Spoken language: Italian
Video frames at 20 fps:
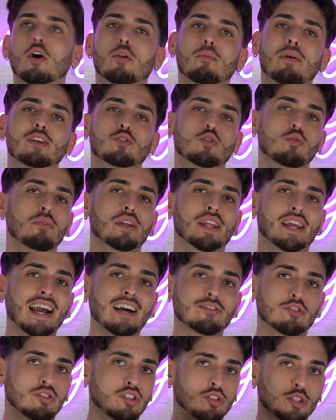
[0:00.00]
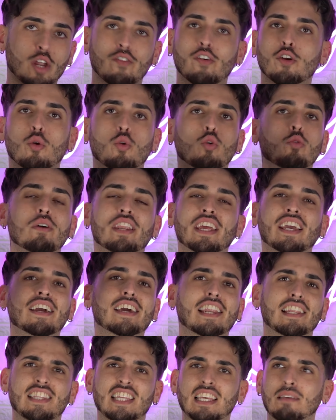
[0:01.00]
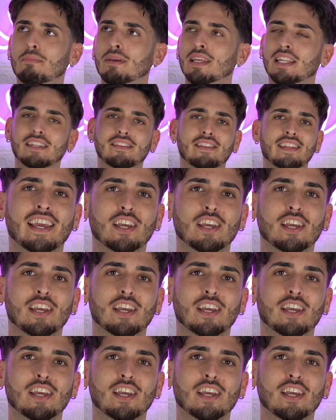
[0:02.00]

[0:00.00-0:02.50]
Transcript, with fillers: ormai sul mercato si trovano numeri incredibili,